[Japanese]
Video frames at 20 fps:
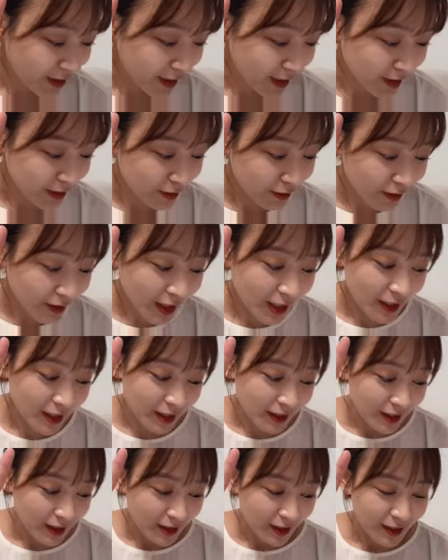あと
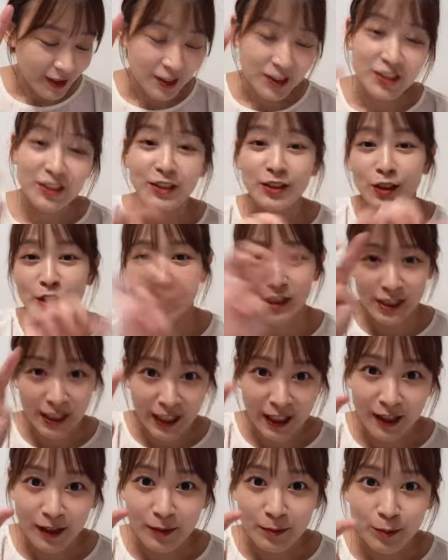はゆるっとし
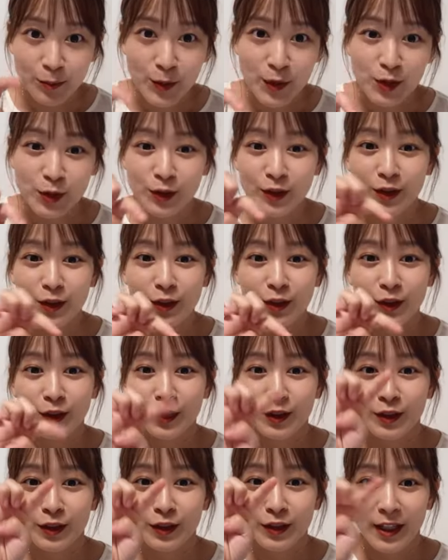たそ
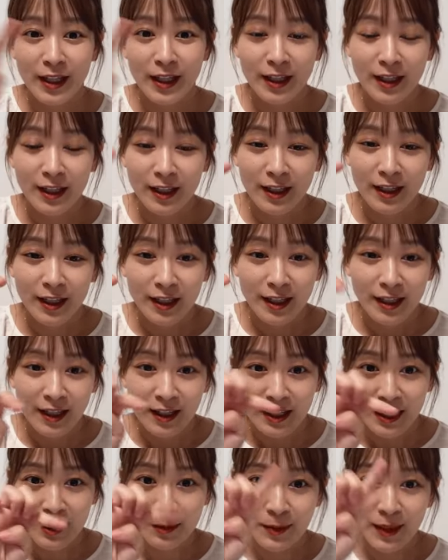の
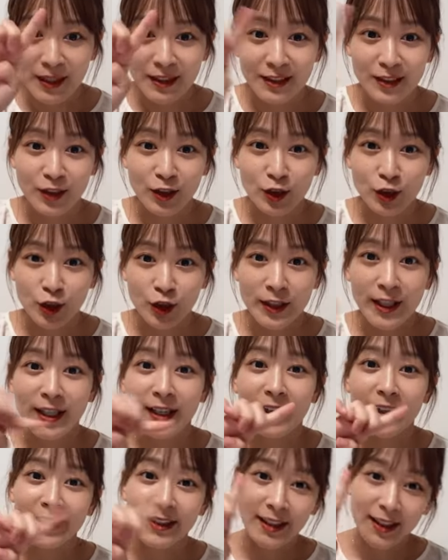イベントの
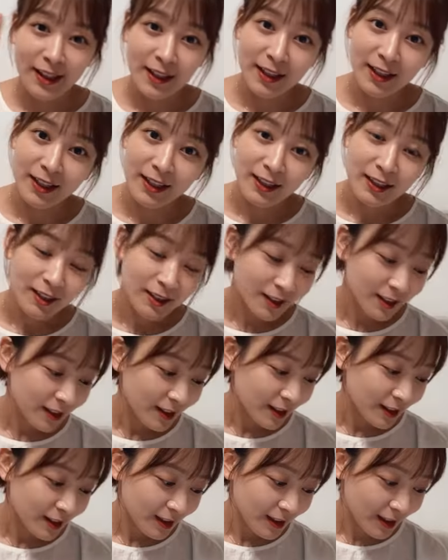中で
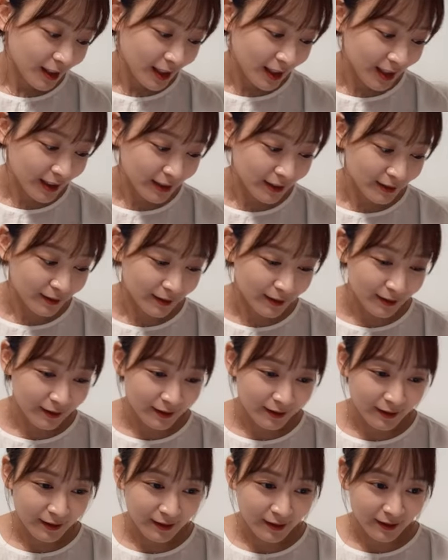あ
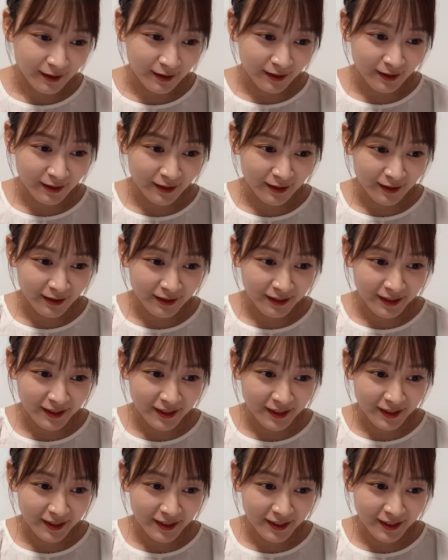
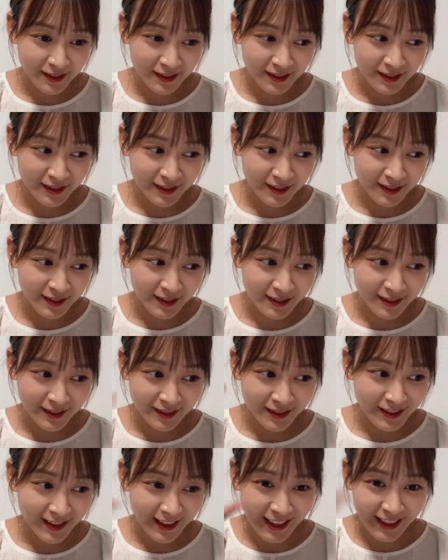
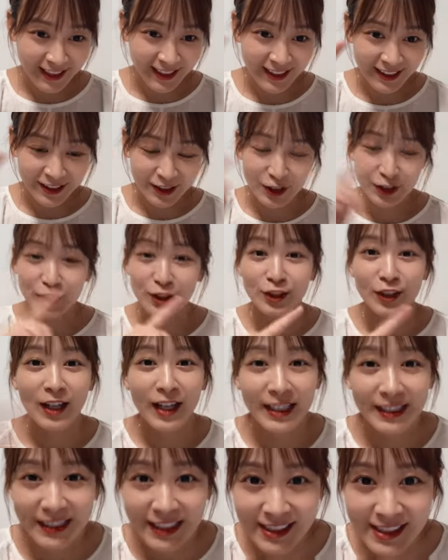のー、あれゆるっとお
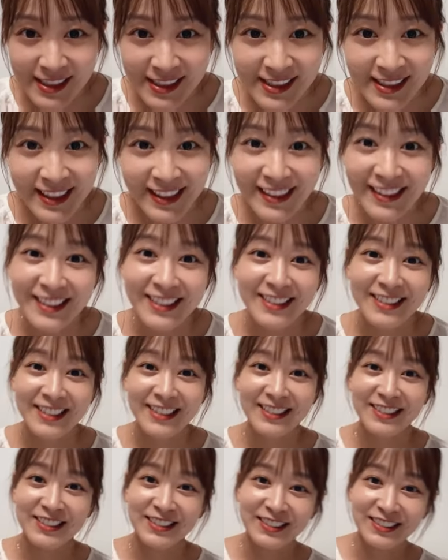話ししたり
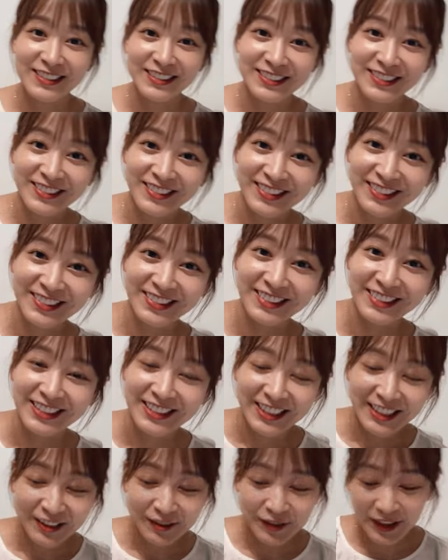TikTok を
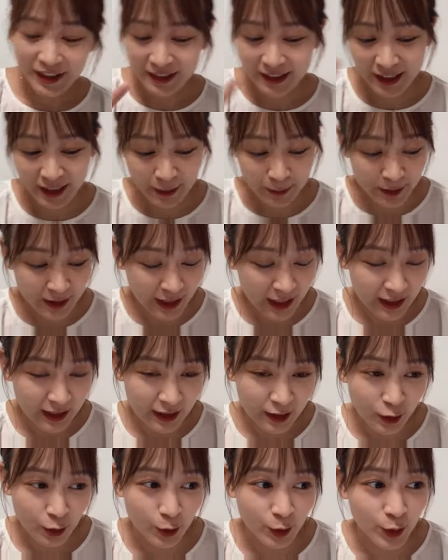ファンクラブ内で
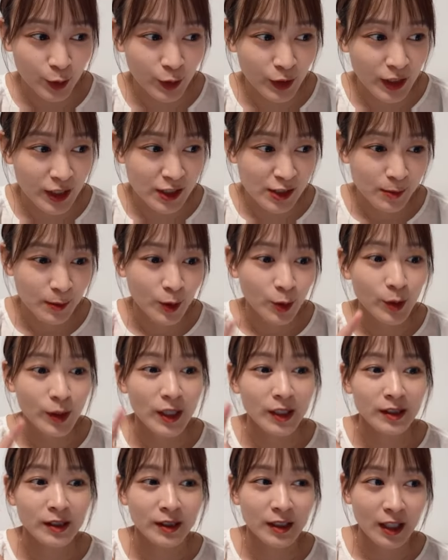投票で一番多
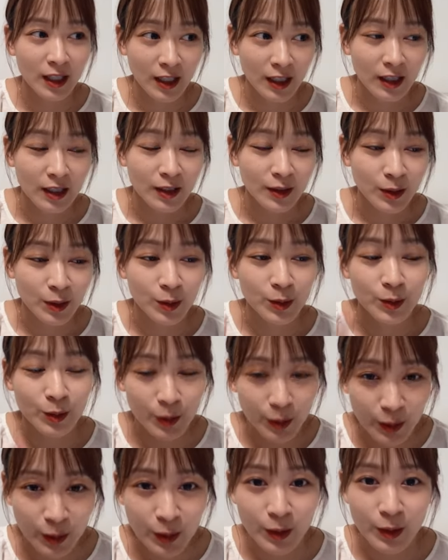かった曲
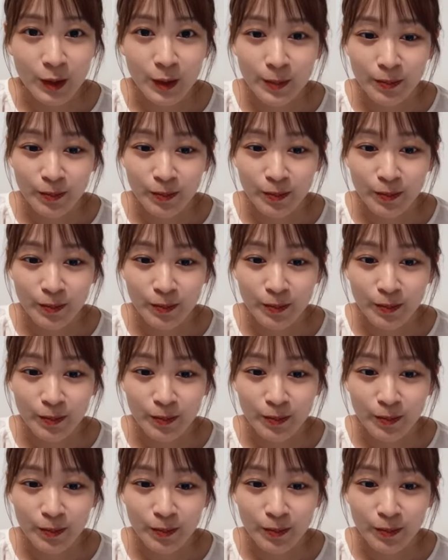を